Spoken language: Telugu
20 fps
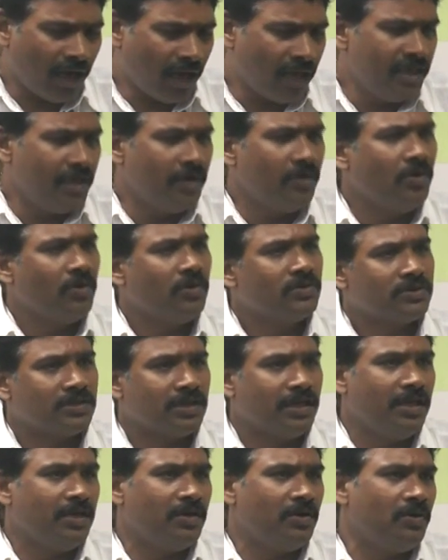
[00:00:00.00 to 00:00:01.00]
అలా ఎన్నో
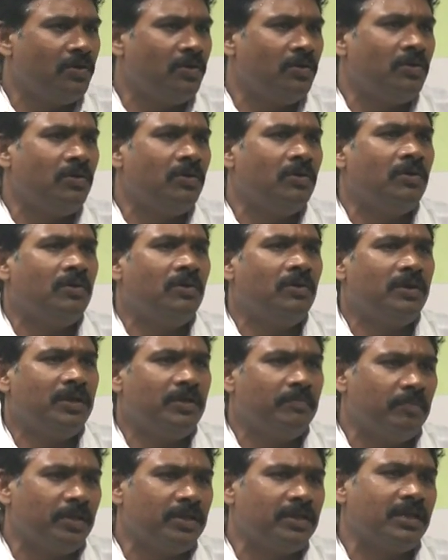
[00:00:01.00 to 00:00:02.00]
ఎన్నో
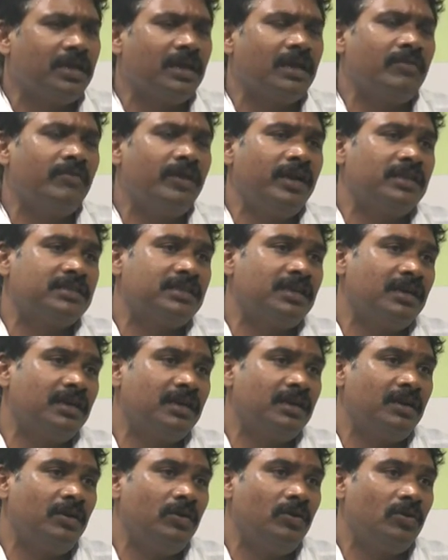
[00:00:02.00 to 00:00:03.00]
ఇబ్బందికరమైన
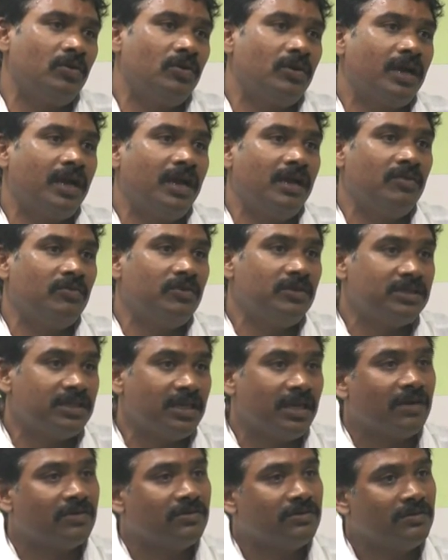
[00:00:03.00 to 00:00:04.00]
సంఘటనలో కూడా ఆయన వచ్చి
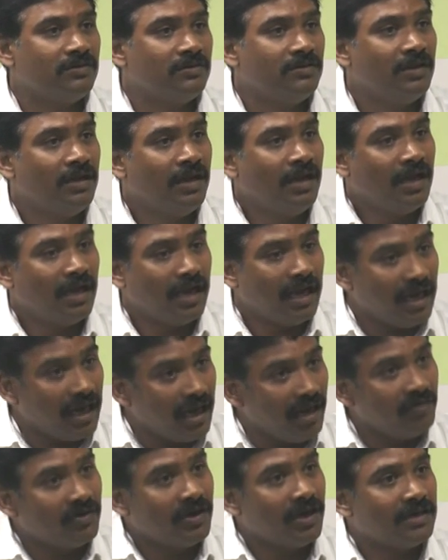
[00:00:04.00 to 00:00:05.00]
నాకు
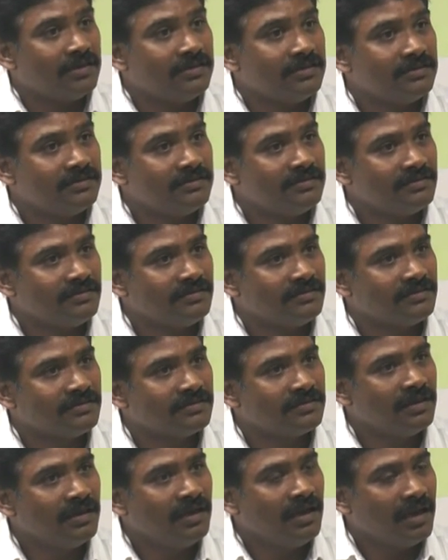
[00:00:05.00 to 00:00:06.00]
ఎలైవ్గా
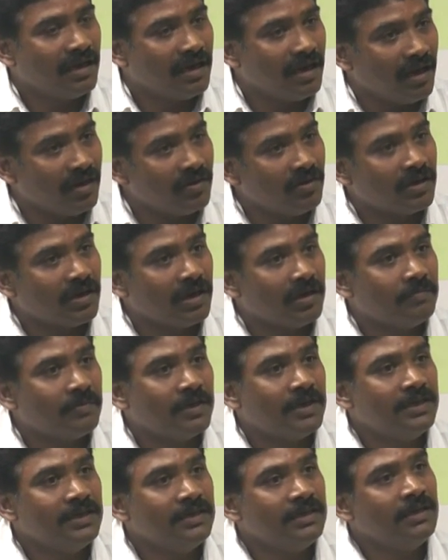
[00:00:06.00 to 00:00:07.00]
నాకు
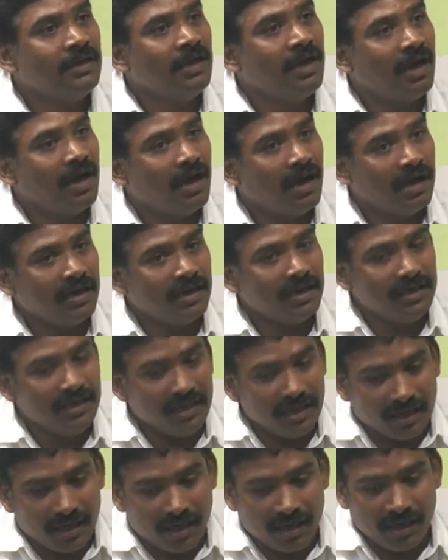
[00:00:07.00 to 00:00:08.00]
కనపడి ఆయన
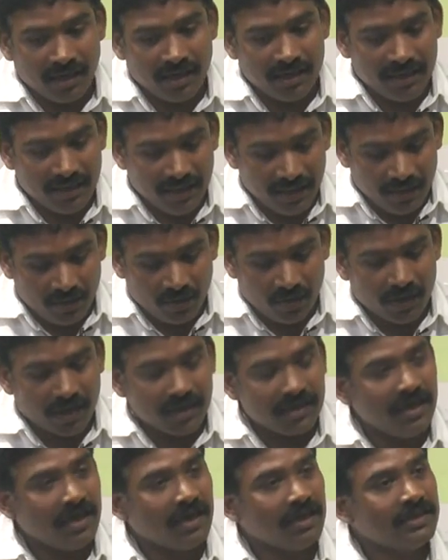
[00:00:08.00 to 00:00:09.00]
ఈ ఈ
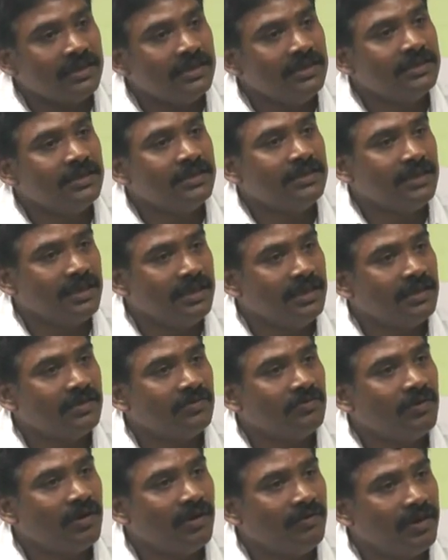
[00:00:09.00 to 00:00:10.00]
రోగాన్ని ఇలా తీసి
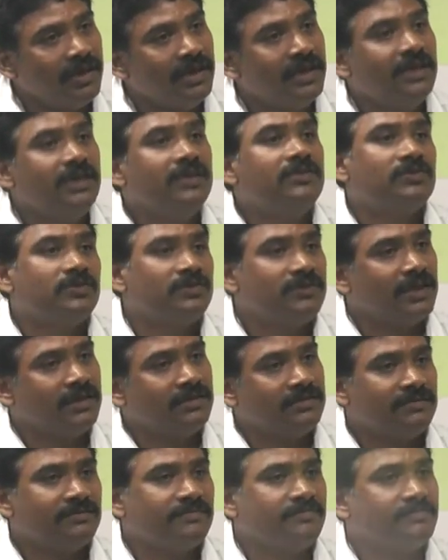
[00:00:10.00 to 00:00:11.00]
తీయటం అవన్నీ నేను
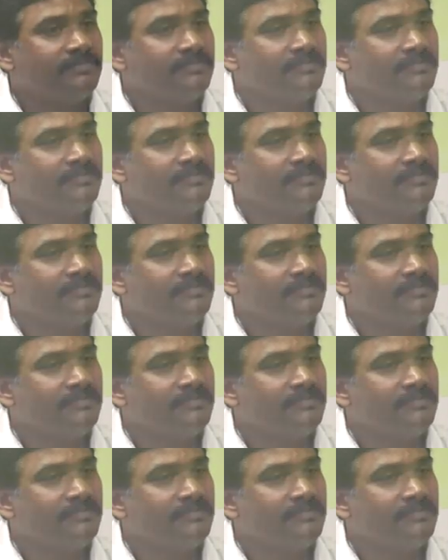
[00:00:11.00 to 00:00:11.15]
చూశాను